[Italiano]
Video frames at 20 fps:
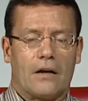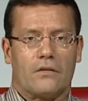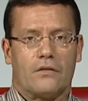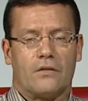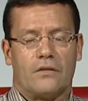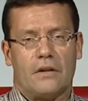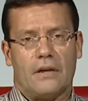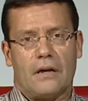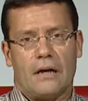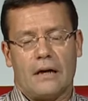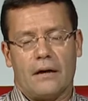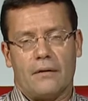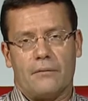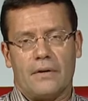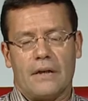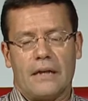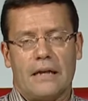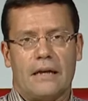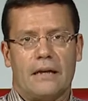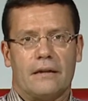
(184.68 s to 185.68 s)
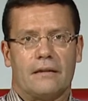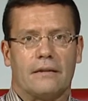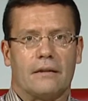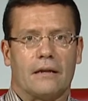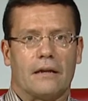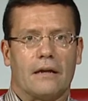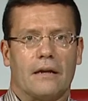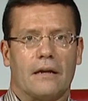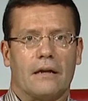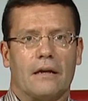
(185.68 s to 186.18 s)
sia villette
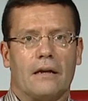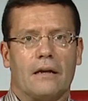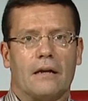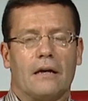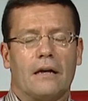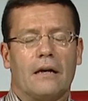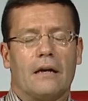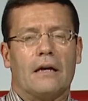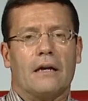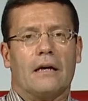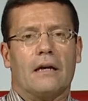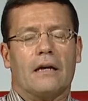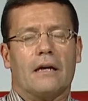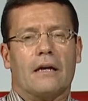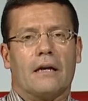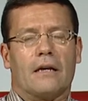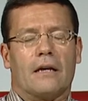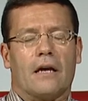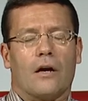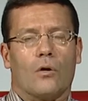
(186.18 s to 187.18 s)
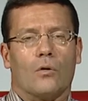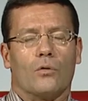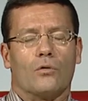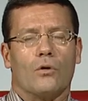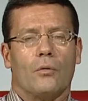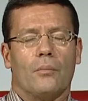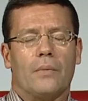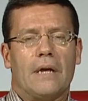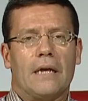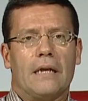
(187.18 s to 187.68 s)
che che
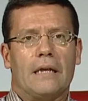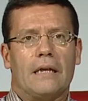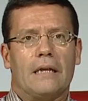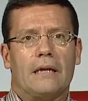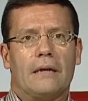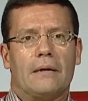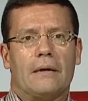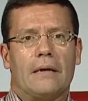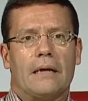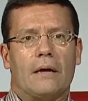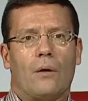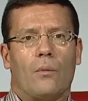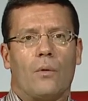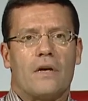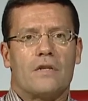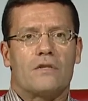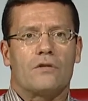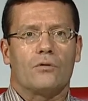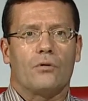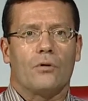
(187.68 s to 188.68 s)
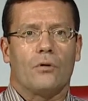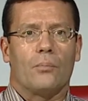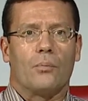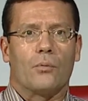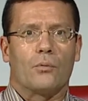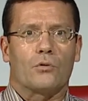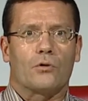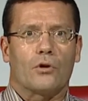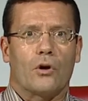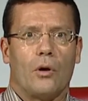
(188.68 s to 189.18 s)
condomini e questo
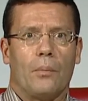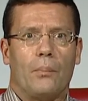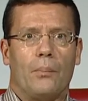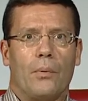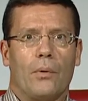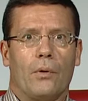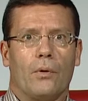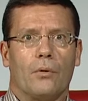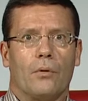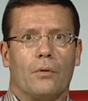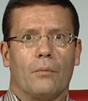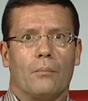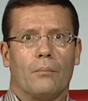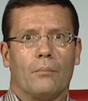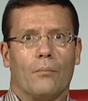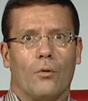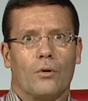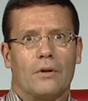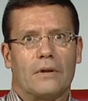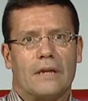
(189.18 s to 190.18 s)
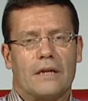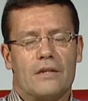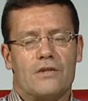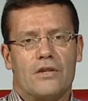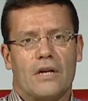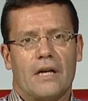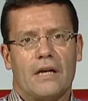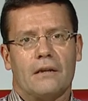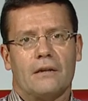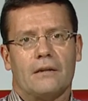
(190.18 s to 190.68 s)
purtroppo molta
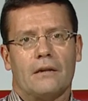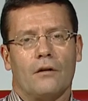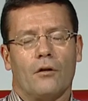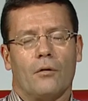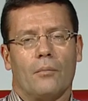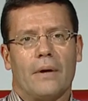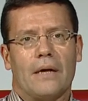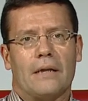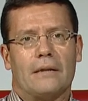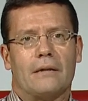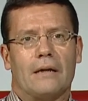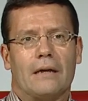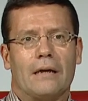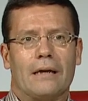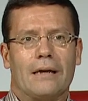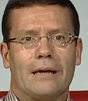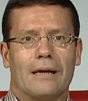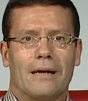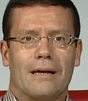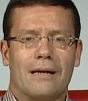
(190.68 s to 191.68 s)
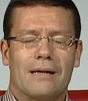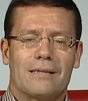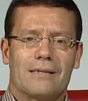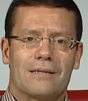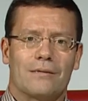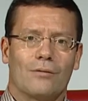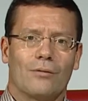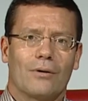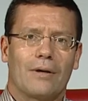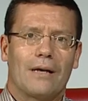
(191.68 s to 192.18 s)
gente lo mette in
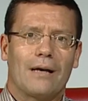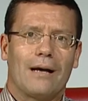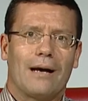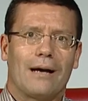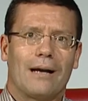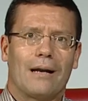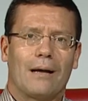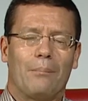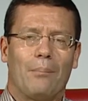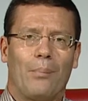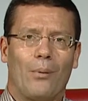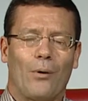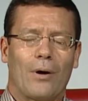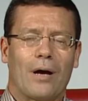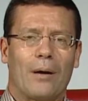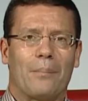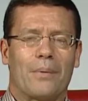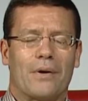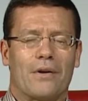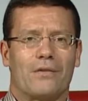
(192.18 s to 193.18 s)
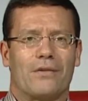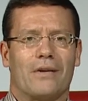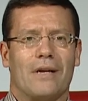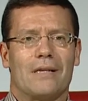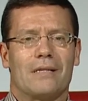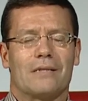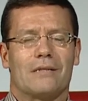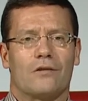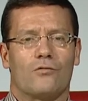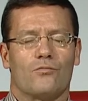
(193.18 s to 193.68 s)
relazione alla poca
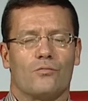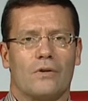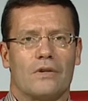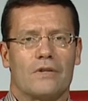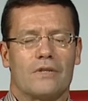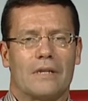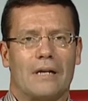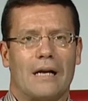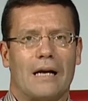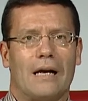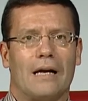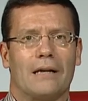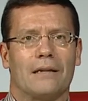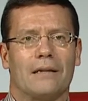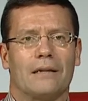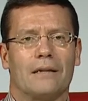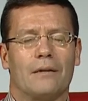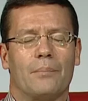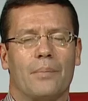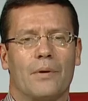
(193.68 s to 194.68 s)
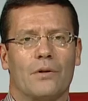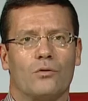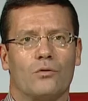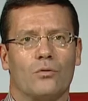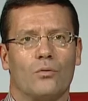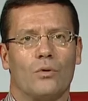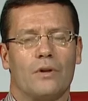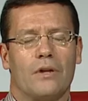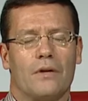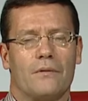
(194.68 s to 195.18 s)
presenza sulle strade di pattuglie